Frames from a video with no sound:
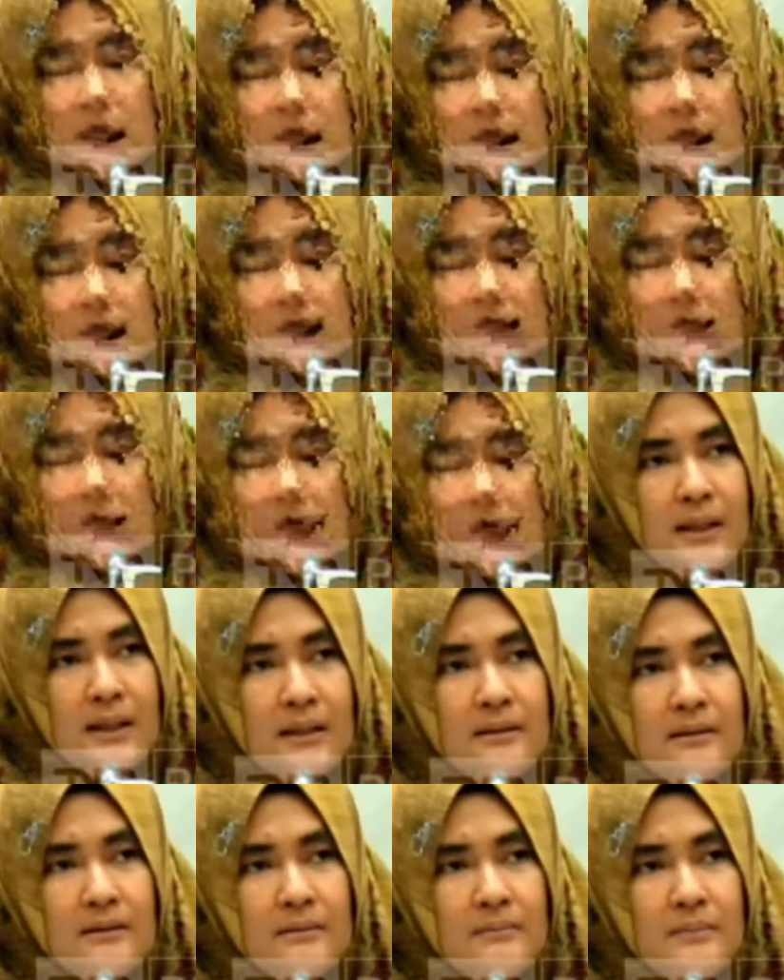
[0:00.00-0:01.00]
Ini Pak,
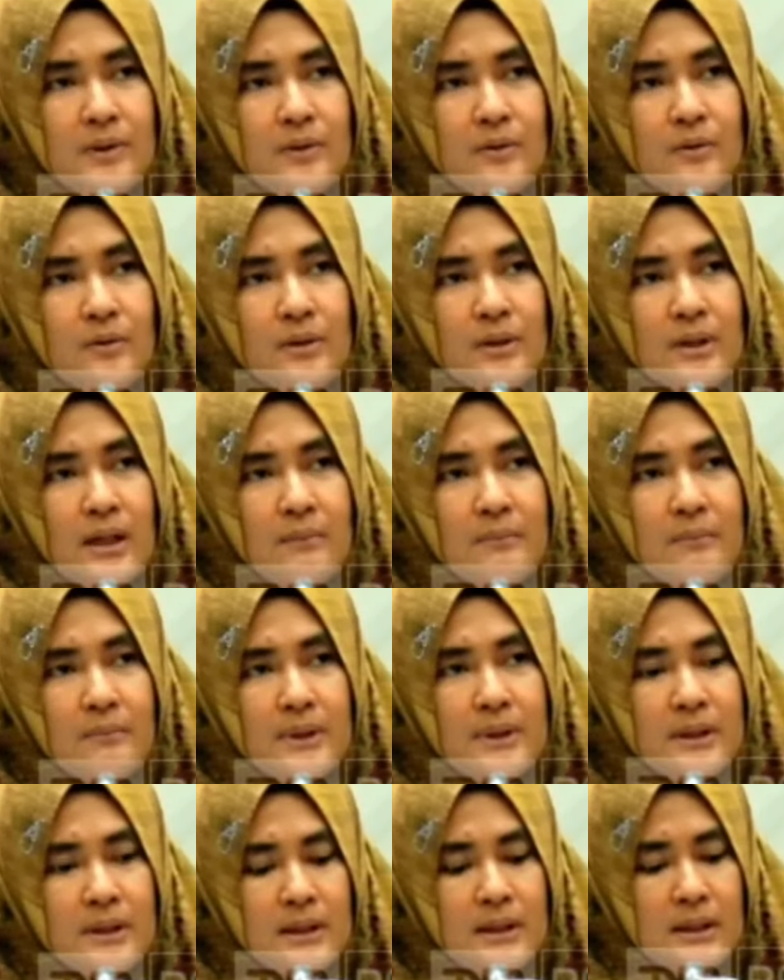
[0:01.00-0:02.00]
menurut
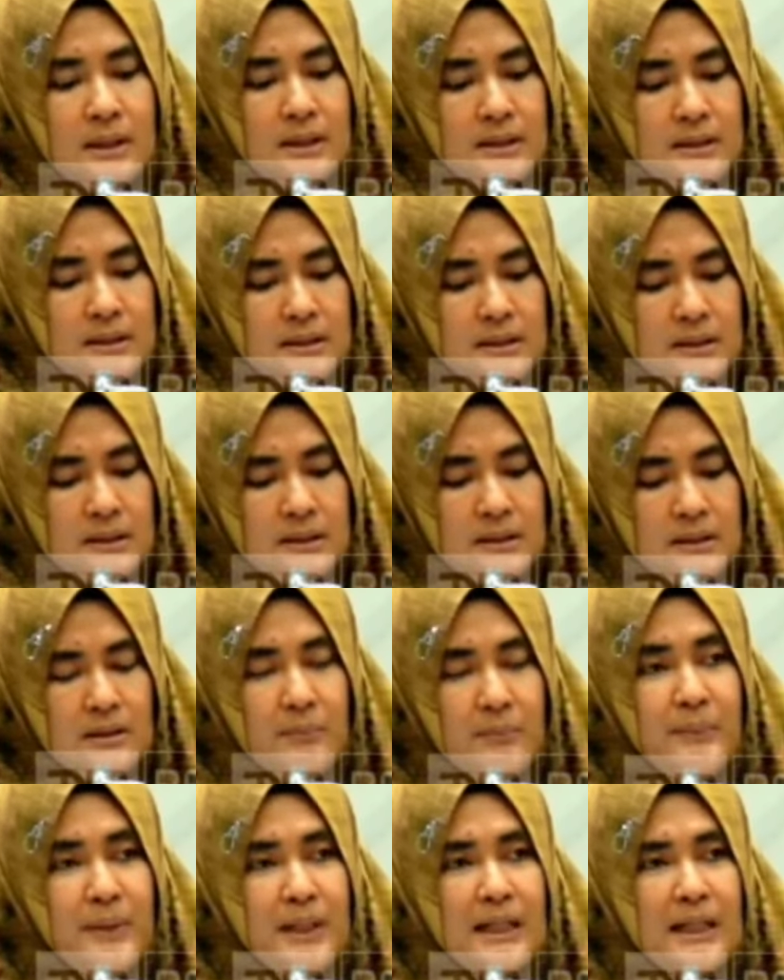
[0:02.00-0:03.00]
kami is the
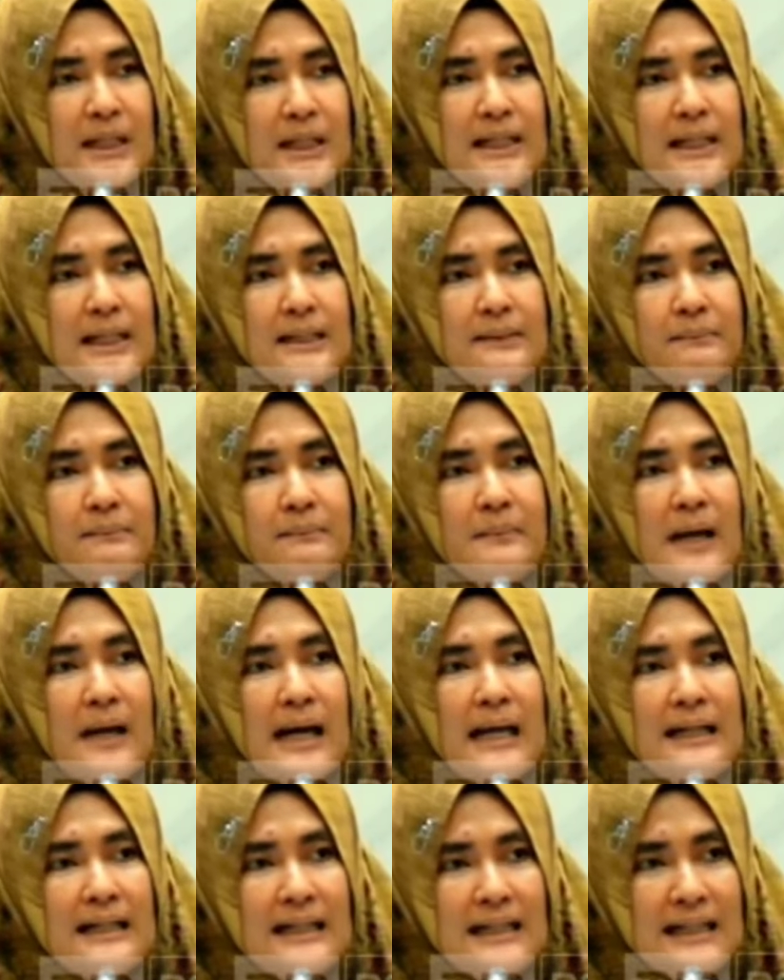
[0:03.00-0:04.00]
big
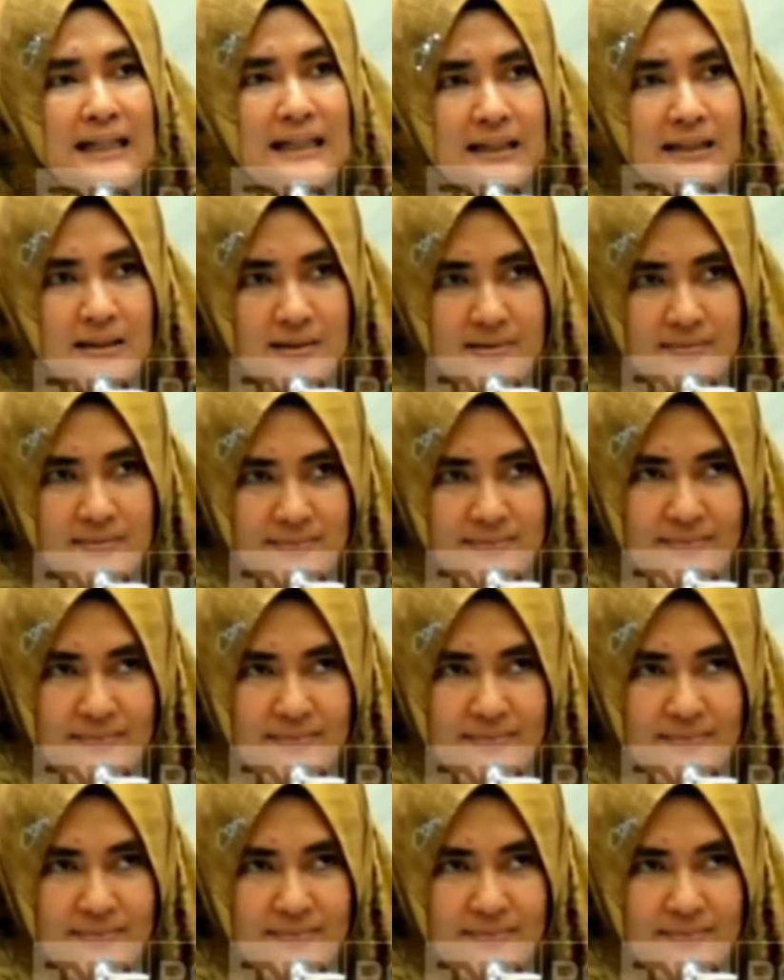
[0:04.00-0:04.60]
money.